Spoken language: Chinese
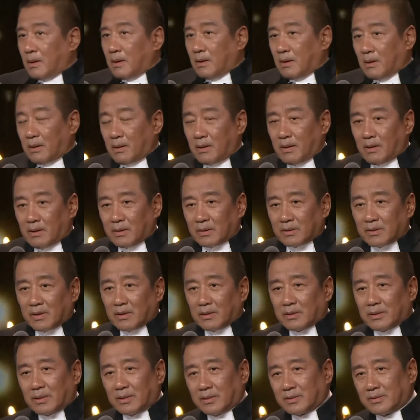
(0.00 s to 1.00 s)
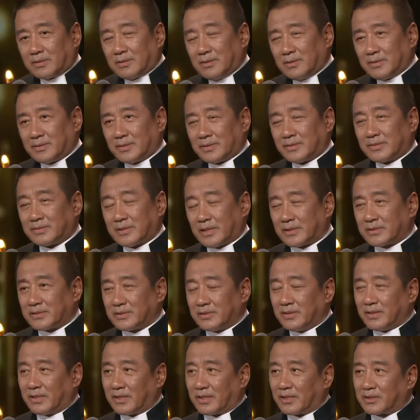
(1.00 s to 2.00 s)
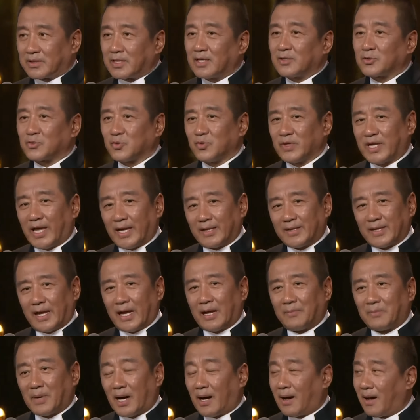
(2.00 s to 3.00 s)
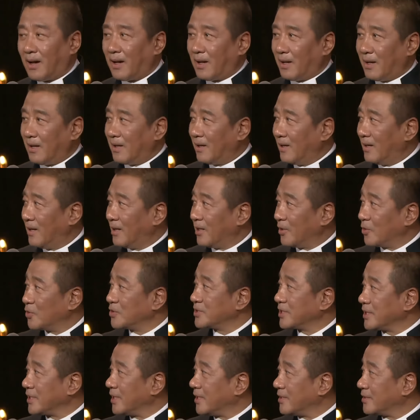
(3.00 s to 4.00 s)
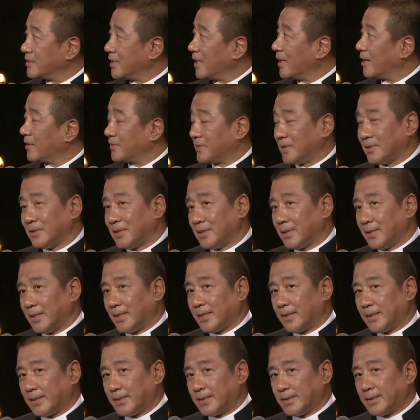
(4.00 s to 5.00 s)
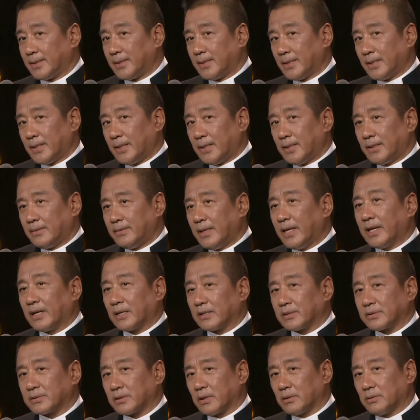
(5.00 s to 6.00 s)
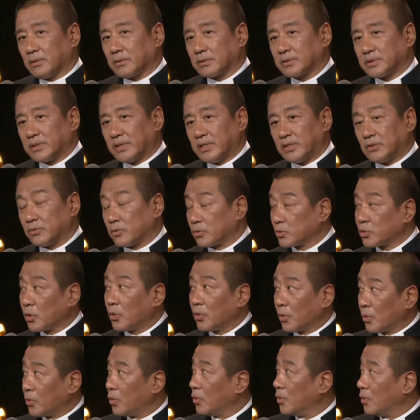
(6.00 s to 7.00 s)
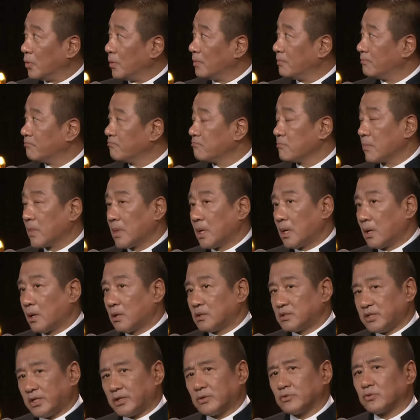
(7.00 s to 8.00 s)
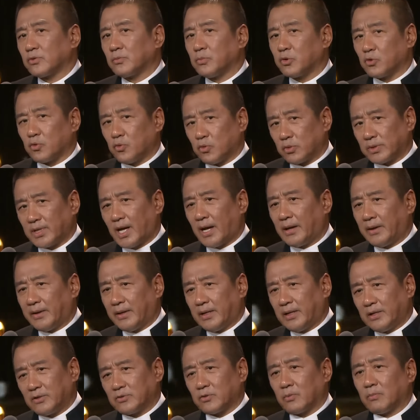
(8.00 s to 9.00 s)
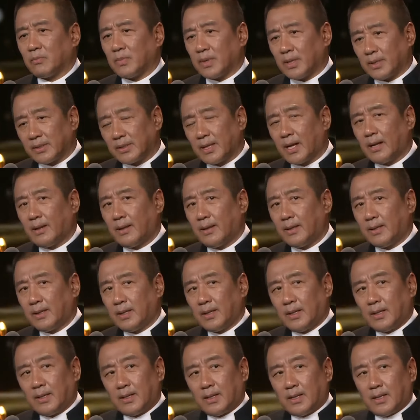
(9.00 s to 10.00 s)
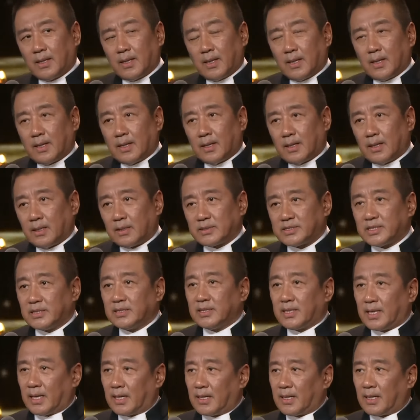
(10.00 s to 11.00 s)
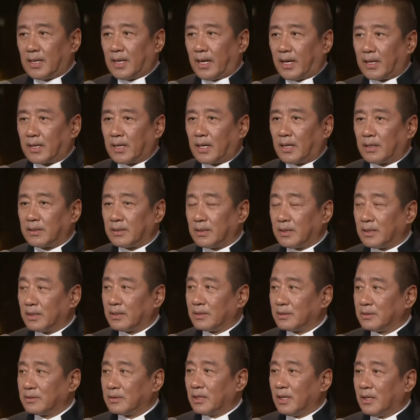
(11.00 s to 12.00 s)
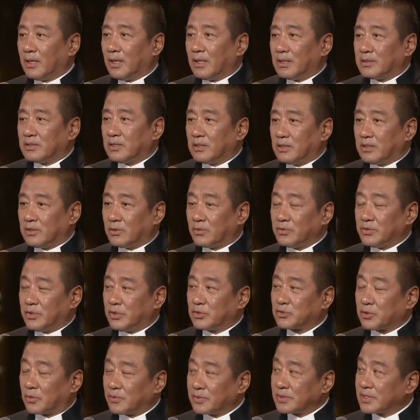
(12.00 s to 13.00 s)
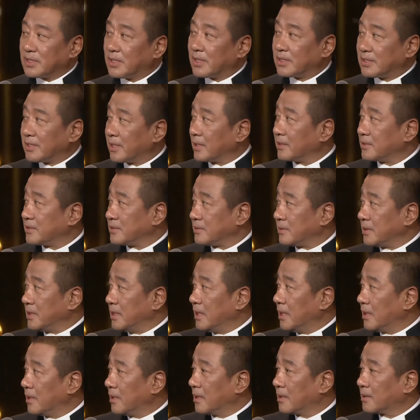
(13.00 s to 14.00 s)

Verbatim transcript: 呃，这是那个特殊年代吧留下的这样的，那个时候是一种痛苦。这种苦难，一种磨难，呃，今天来看呢，由于从事了这个职业，